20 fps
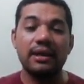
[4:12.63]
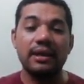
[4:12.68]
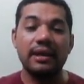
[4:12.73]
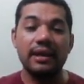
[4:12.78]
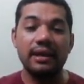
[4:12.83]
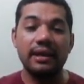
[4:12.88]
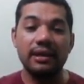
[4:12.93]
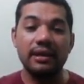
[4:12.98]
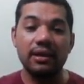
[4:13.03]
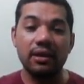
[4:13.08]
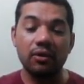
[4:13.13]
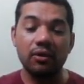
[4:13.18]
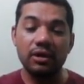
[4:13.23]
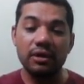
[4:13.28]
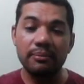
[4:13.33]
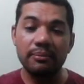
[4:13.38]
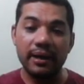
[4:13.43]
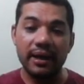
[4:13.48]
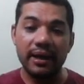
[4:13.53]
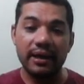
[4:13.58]
ele não
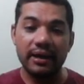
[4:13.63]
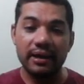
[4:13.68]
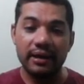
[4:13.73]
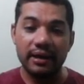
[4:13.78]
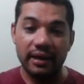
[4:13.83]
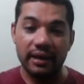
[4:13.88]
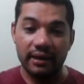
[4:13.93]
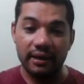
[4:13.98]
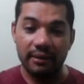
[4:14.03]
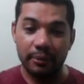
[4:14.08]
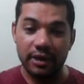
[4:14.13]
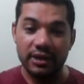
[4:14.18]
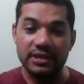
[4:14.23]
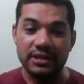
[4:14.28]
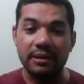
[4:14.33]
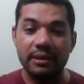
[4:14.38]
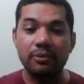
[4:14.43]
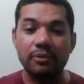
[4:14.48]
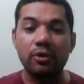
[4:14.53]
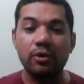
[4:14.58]
libera, é, por exemplo,